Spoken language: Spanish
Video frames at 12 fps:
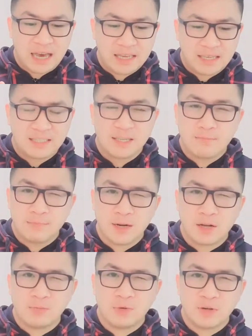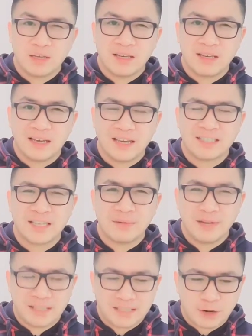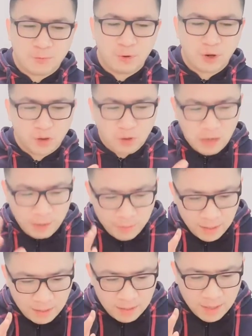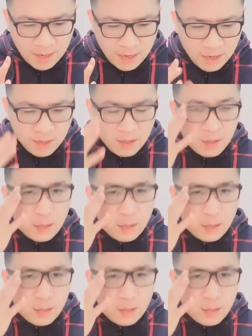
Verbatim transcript: hay que siempre como que estabilizar un poquito la vida,